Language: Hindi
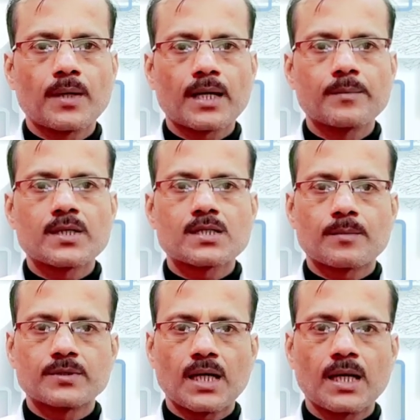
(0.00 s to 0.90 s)
बारे में
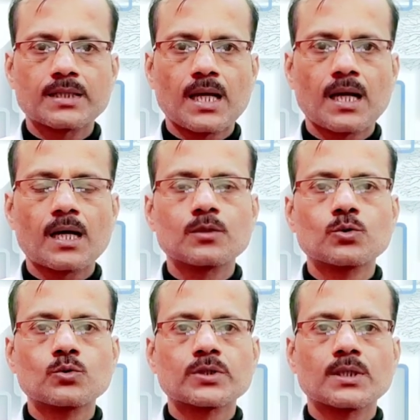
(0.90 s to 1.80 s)
समझाया जाएगा
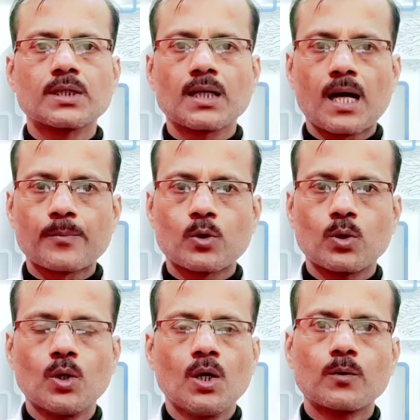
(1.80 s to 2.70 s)
दूसरे दिन आपको